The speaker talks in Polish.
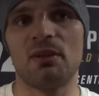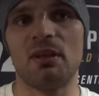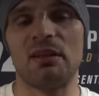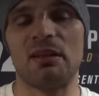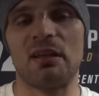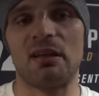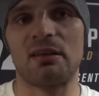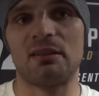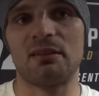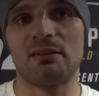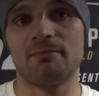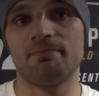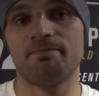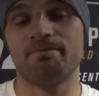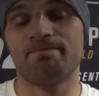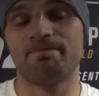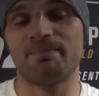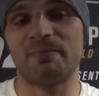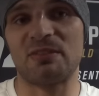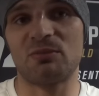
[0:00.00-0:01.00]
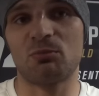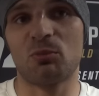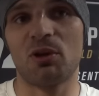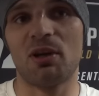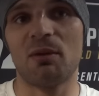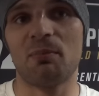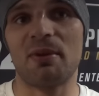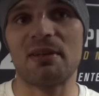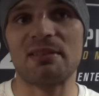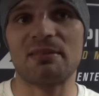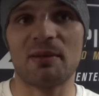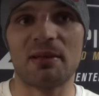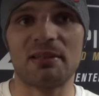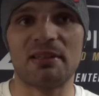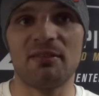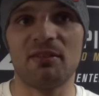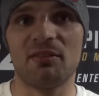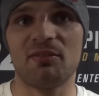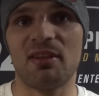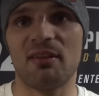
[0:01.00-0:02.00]
ja tak z mojej
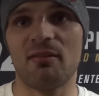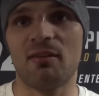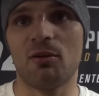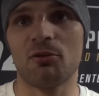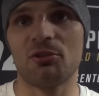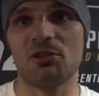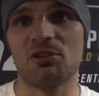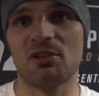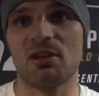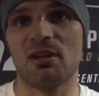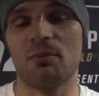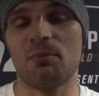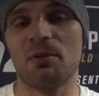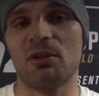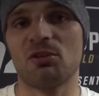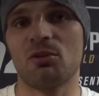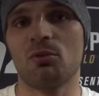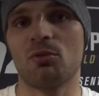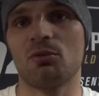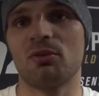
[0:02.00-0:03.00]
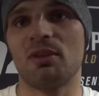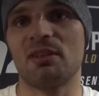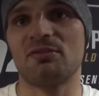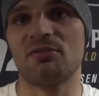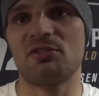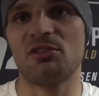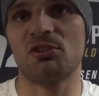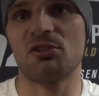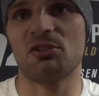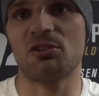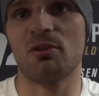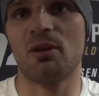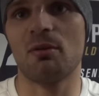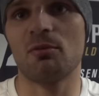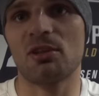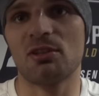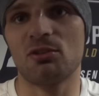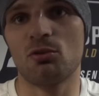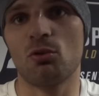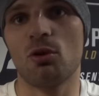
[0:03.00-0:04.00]
perspektywy wydawało się, że pierwszą rundę zwyciężyłem,
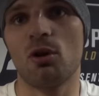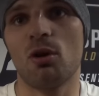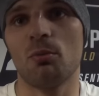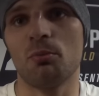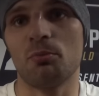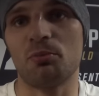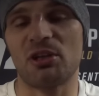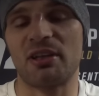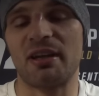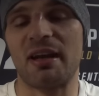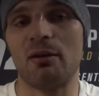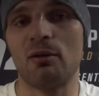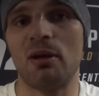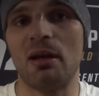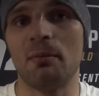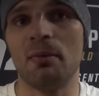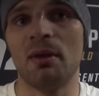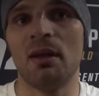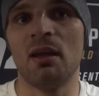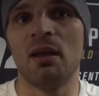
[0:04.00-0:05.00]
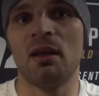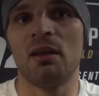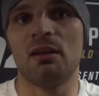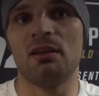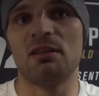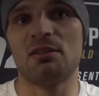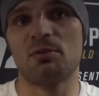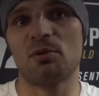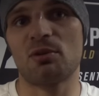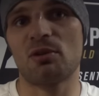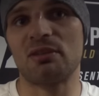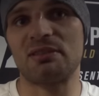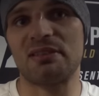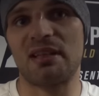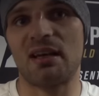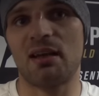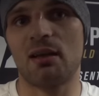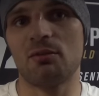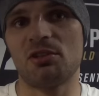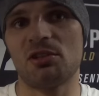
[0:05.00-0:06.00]
że drugą przegrałem i
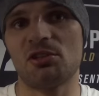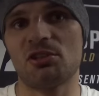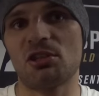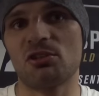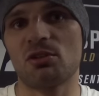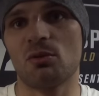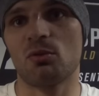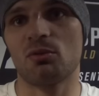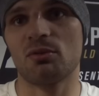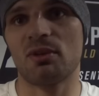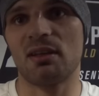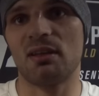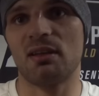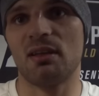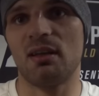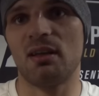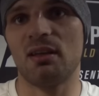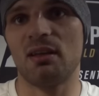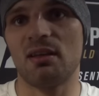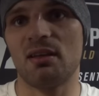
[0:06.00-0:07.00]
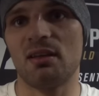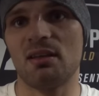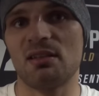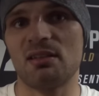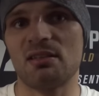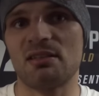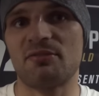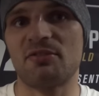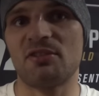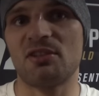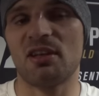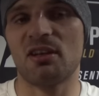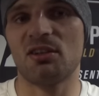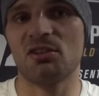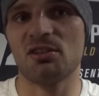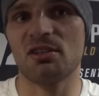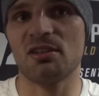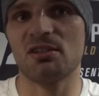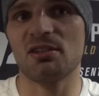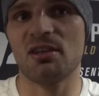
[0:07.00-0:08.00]
starałem się trzecią rundę e,
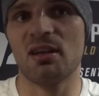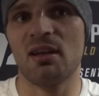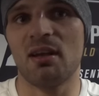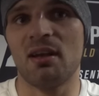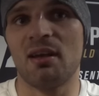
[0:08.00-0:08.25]
zwyciężyć.